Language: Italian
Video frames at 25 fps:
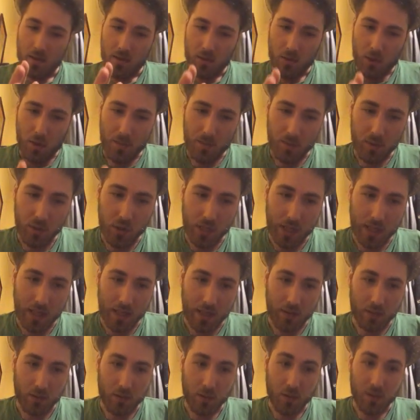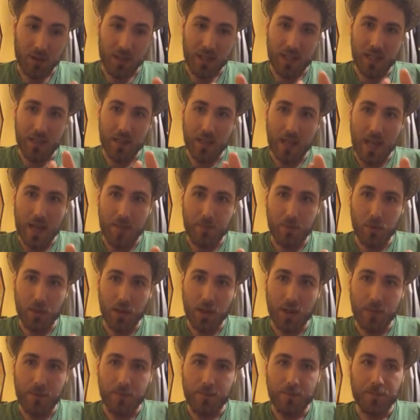Come ho già detto, il
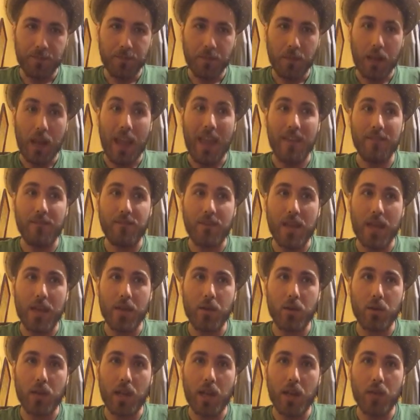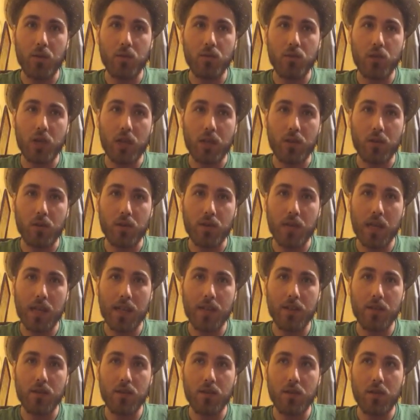Napoli è vero che in un certo
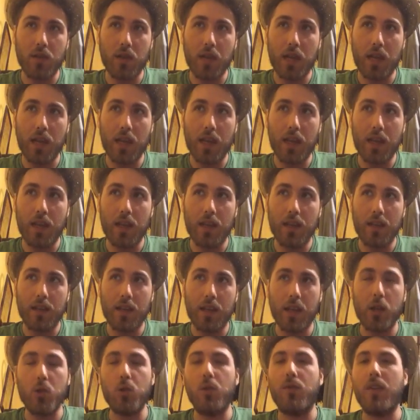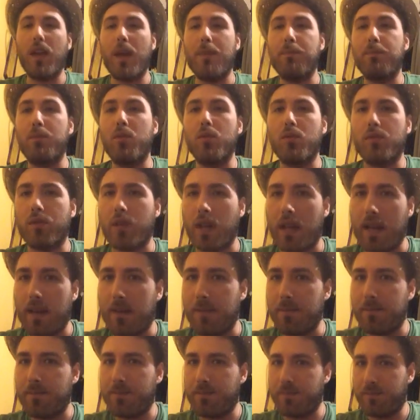senso è, eh, la Juve ha più
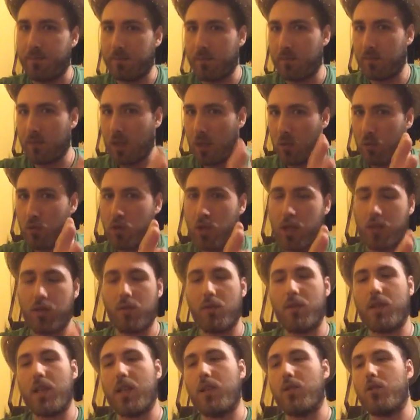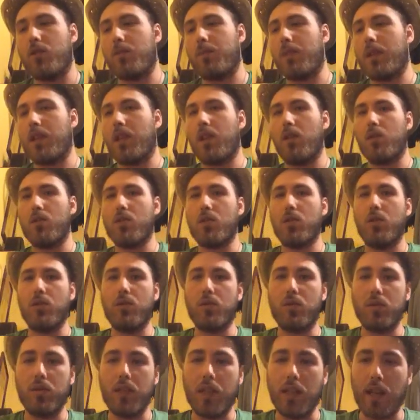3, in un certo senso, perché lo
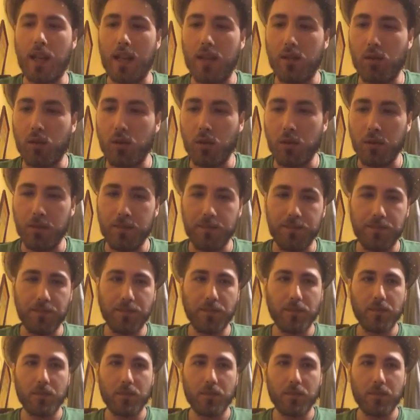scontro diretto